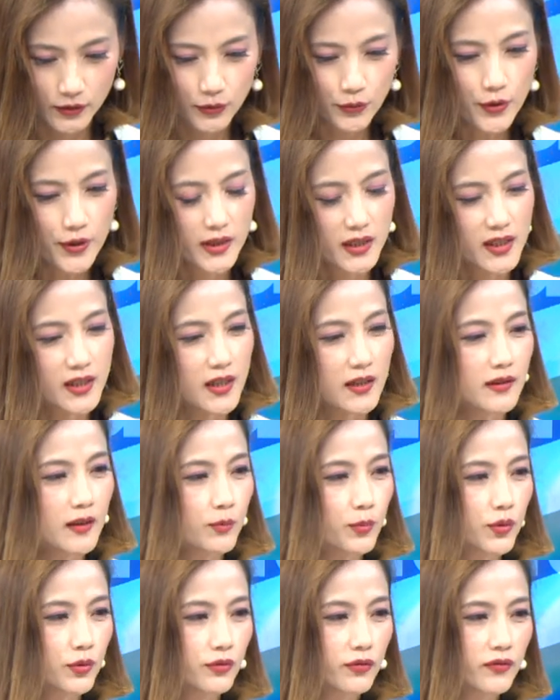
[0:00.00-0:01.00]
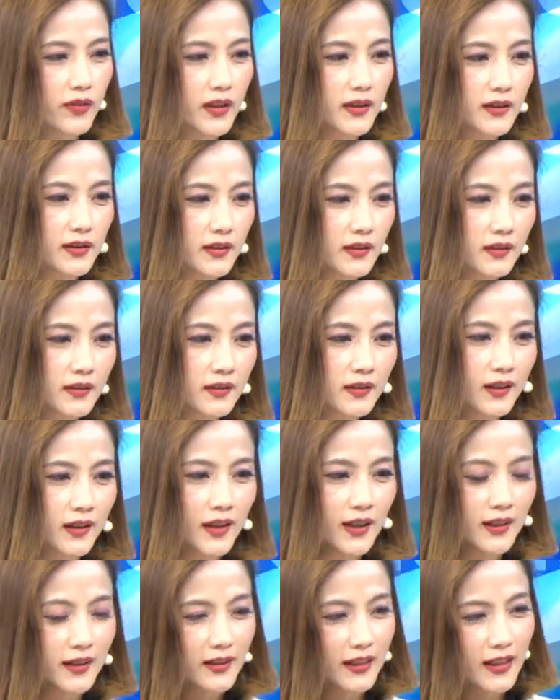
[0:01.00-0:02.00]
月线的部分，
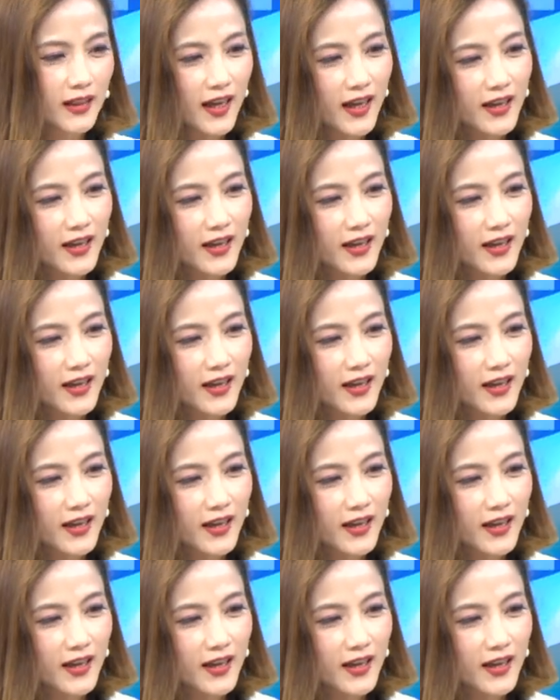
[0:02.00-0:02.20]
你